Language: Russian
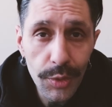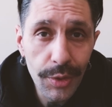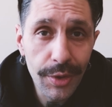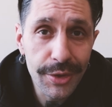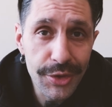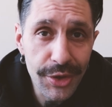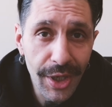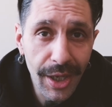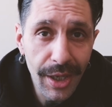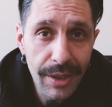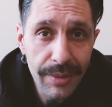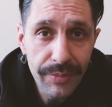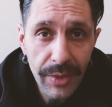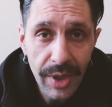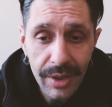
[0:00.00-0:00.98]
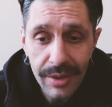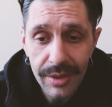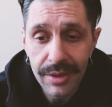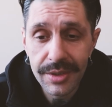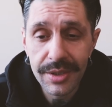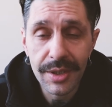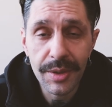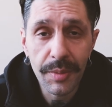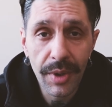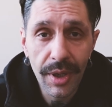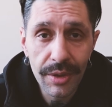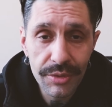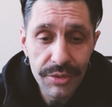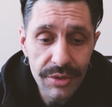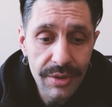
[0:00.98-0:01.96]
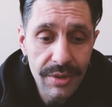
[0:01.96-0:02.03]
много чая, э,
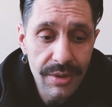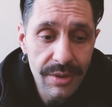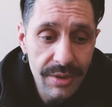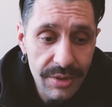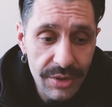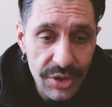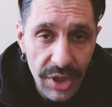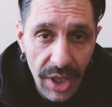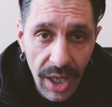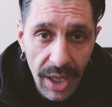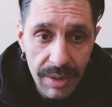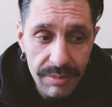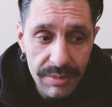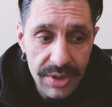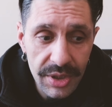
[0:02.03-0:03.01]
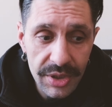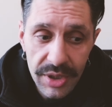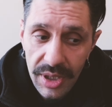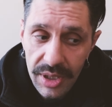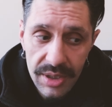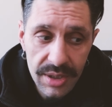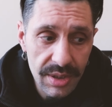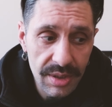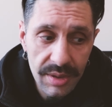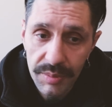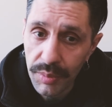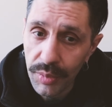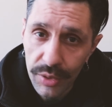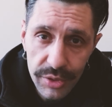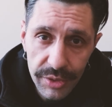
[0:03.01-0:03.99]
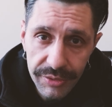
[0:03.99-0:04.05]
занимаюсь чаем сейчас э,
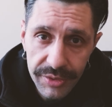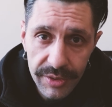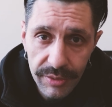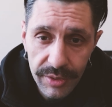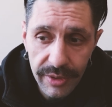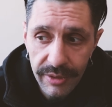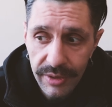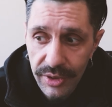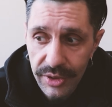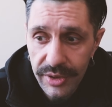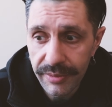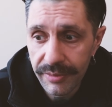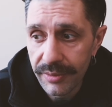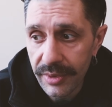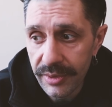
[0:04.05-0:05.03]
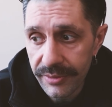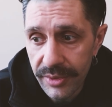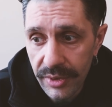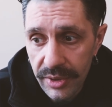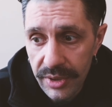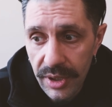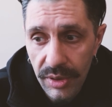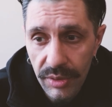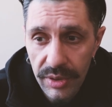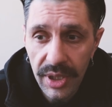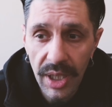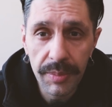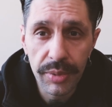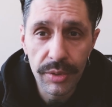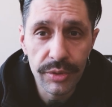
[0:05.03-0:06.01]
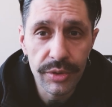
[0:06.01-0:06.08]
больше всего, наверное, чем все остальное. И
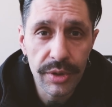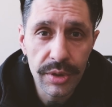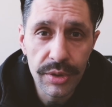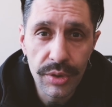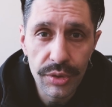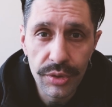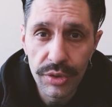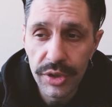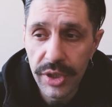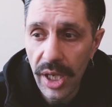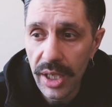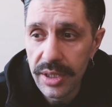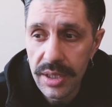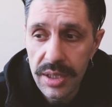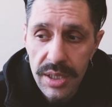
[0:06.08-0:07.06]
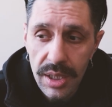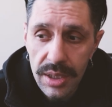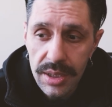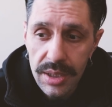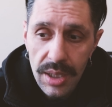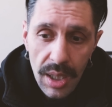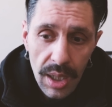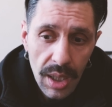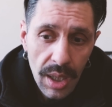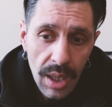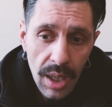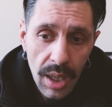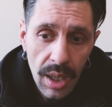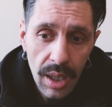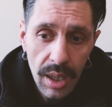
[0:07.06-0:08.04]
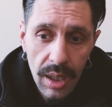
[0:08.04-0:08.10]
так получилось, то, что чай сейчас
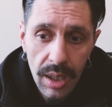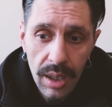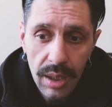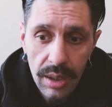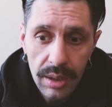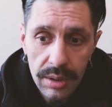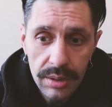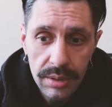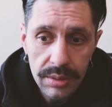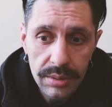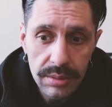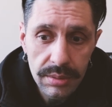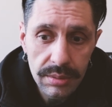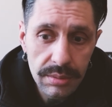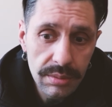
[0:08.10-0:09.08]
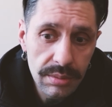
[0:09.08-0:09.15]
а,